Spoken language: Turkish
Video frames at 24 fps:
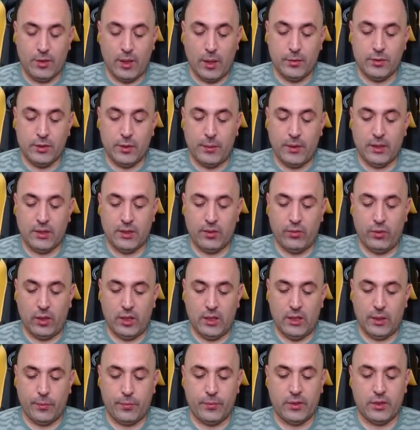tam zamanda
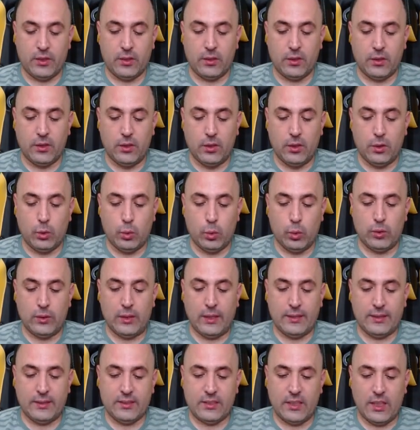faal yaptı.
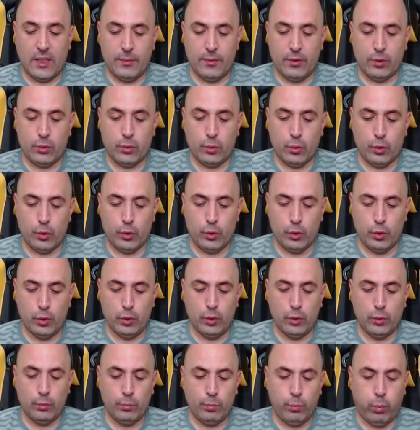Kullandık serbest vuruşu.
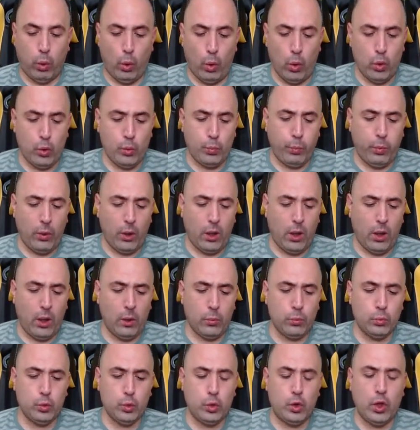Hoppa
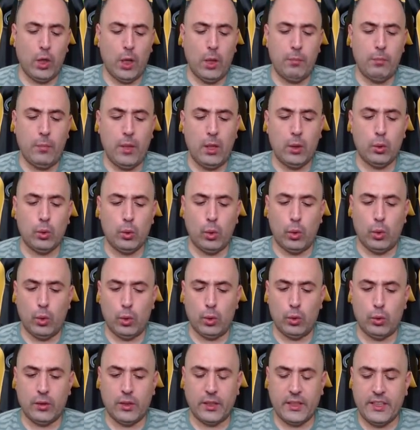mükemmel
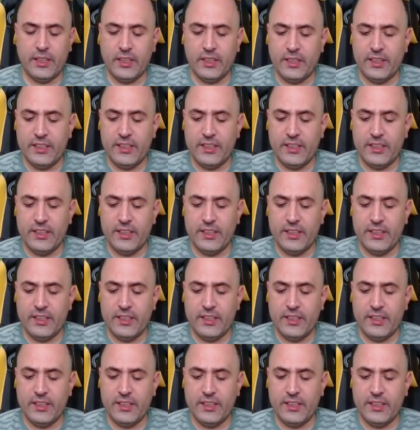gol. Dakika